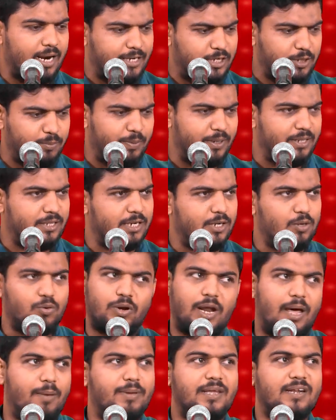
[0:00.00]
கட்டுப்படுத்துறதுக்கு
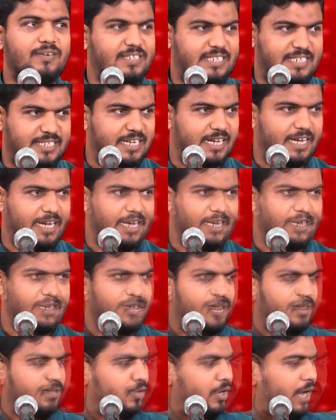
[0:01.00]
ஒரு அமீரை வச்சுக்கோங்க
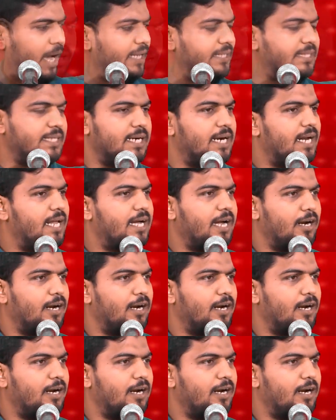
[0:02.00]
முஹாஜிர்களை